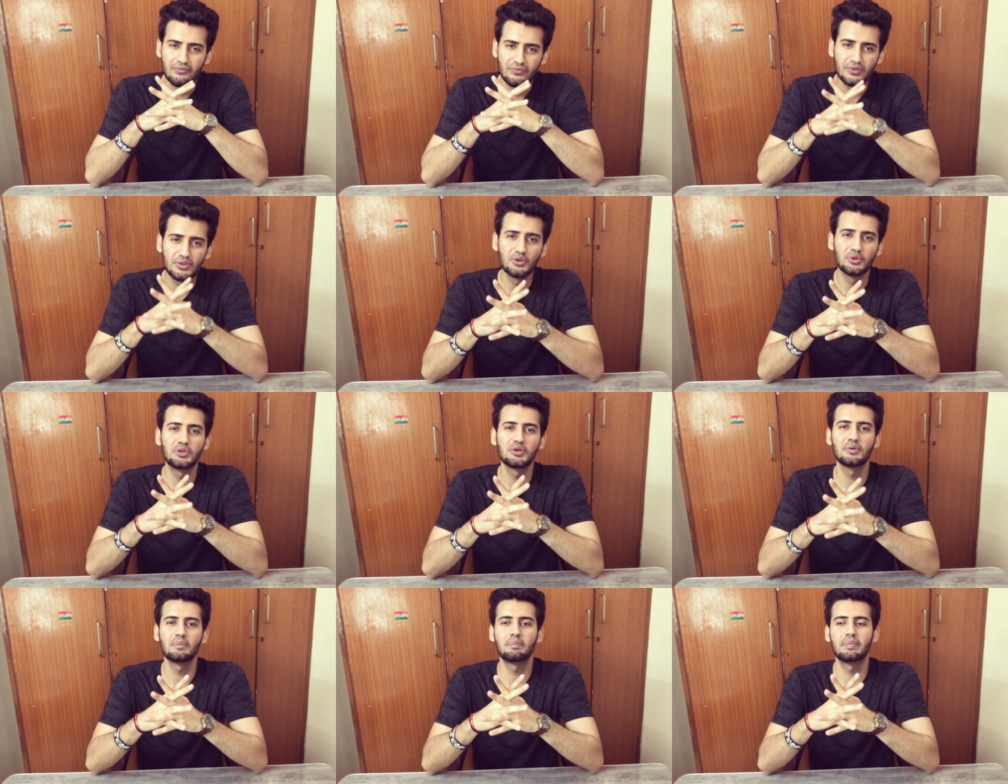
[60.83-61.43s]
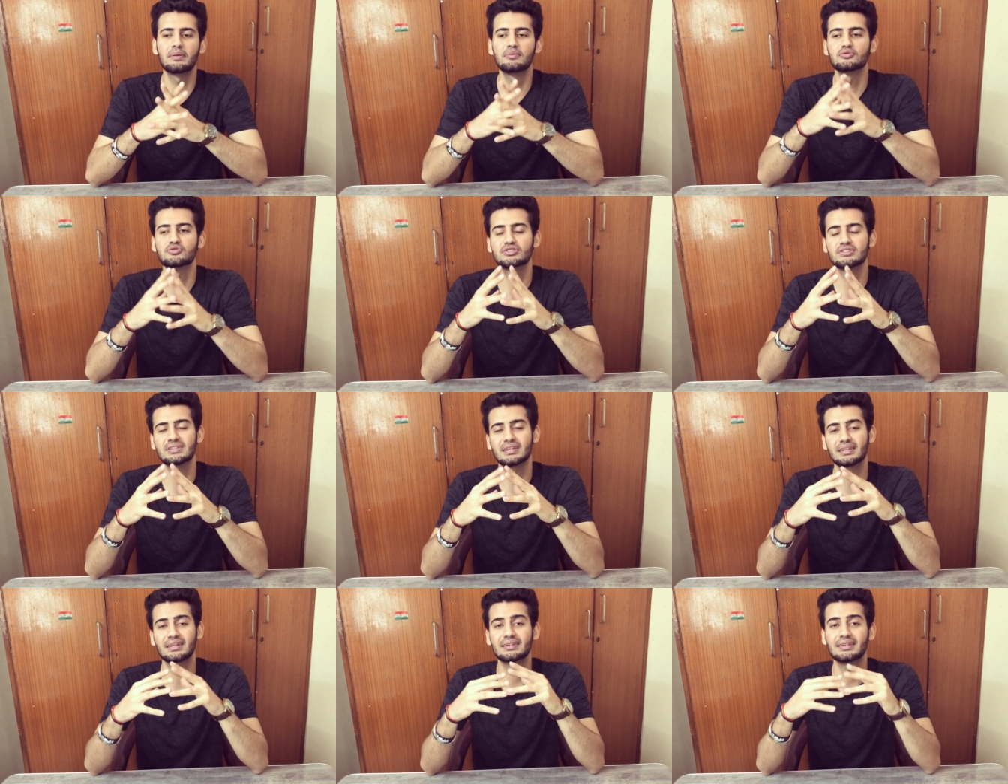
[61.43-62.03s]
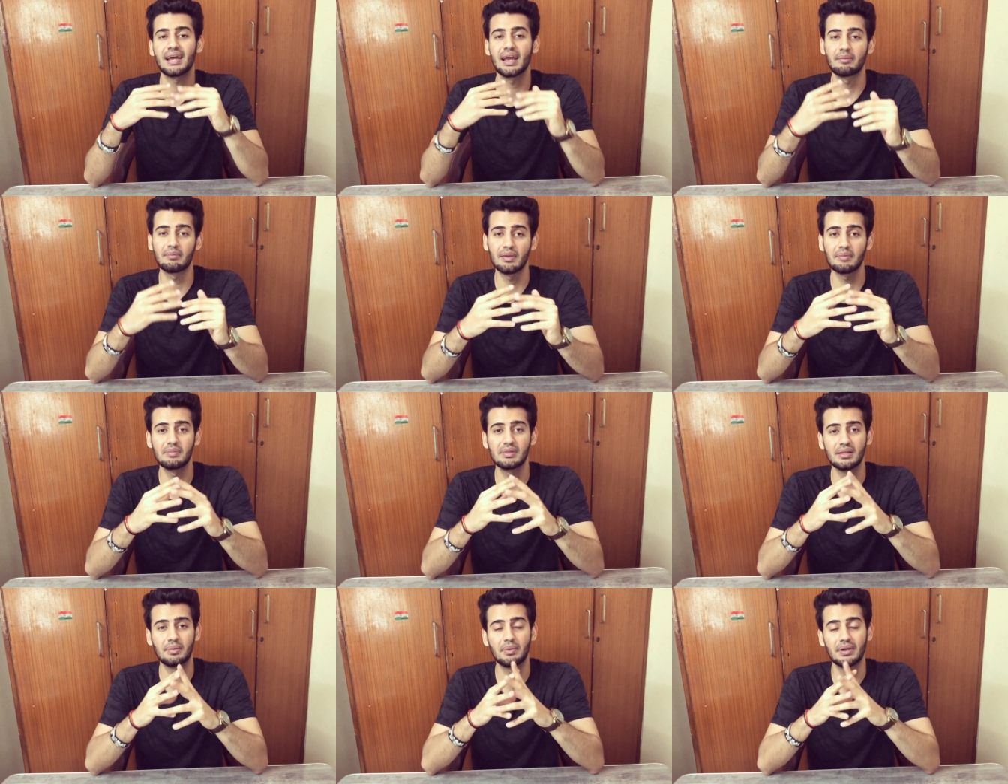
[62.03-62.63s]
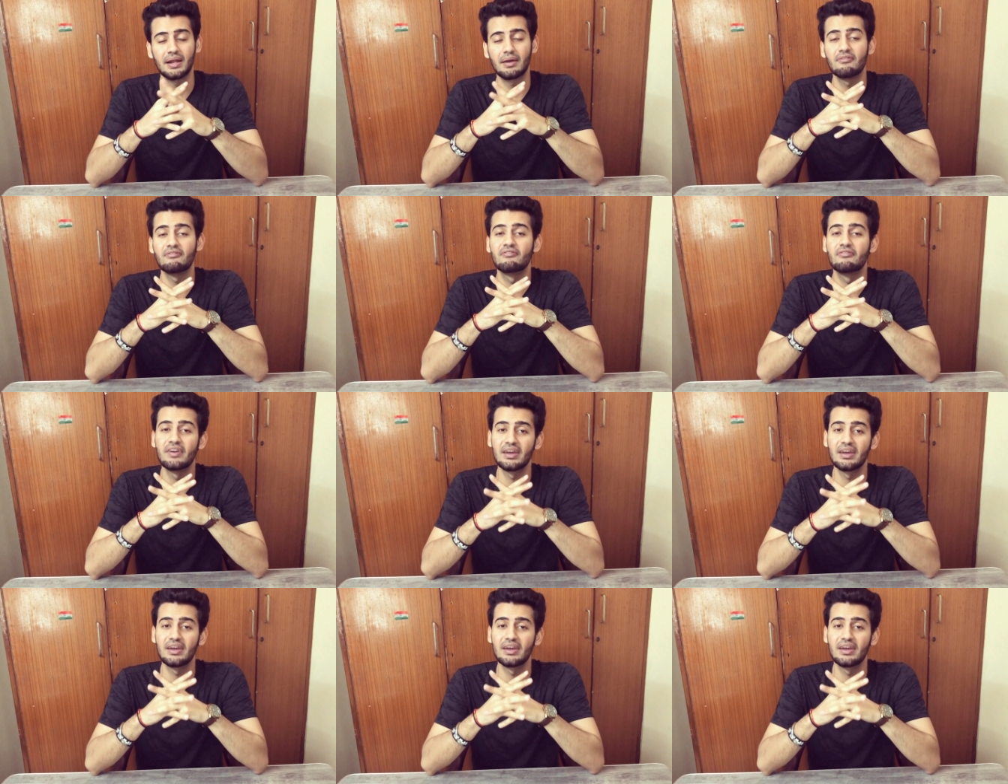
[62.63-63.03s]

यूट्यूब पे मुझे ज़्यादा टाइम नहीं मिलता बट आई एम